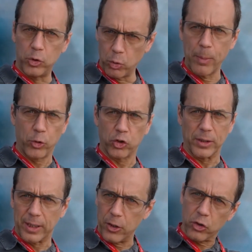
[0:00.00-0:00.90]
Tuve muchos
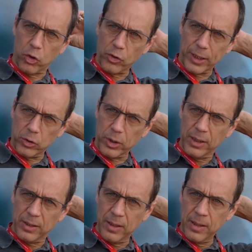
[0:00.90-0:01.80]
ensayos con los
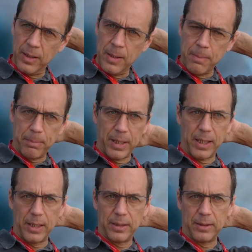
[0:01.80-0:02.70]
actores
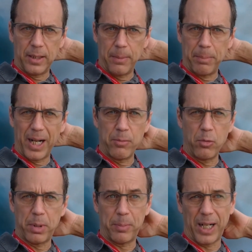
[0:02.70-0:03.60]
para, este, para ir
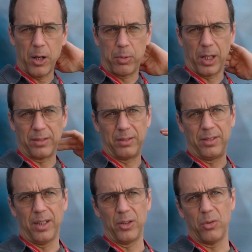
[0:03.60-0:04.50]
muy preparado, porque
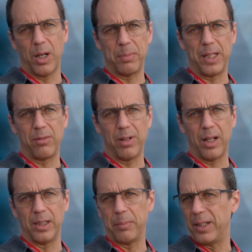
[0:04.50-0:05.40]
siendo una
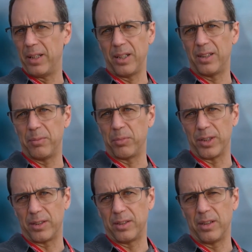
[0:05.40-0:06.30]
película independiente,
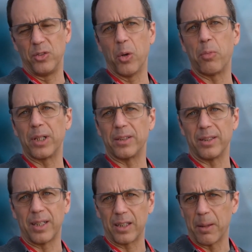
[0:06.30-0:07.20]
pues no puedes
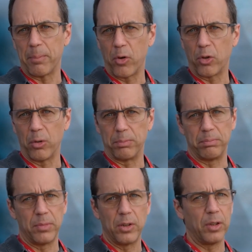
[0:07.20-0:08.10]
estar tampoco
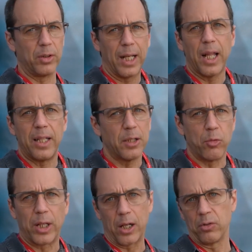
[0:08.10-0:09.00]
cada día es
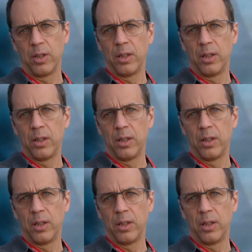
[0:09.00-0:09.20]
muy caro.